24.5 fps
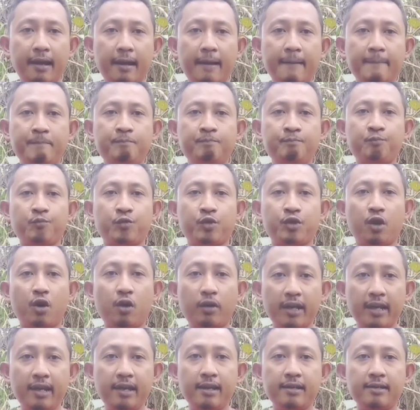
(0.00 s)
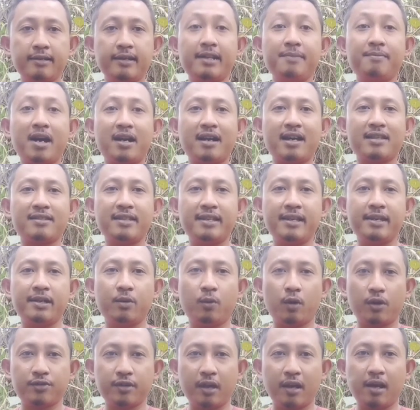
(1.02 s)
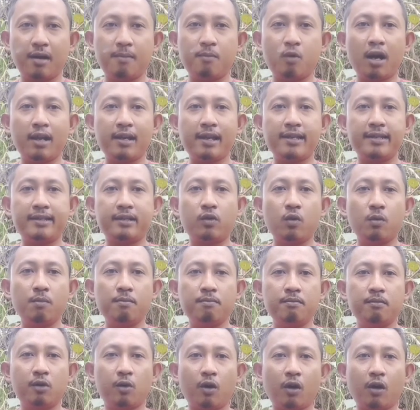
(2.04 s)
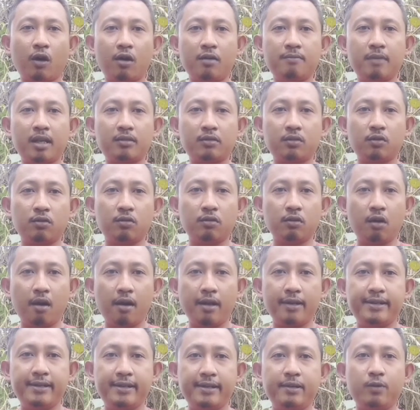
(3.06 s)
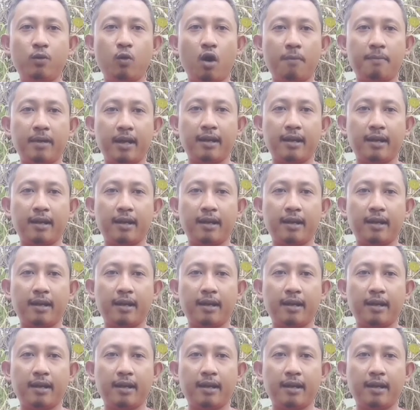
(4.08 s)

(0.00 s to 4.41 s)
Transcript: Ya, oke, terima kasih. Wassalamualaikum warahmatullahi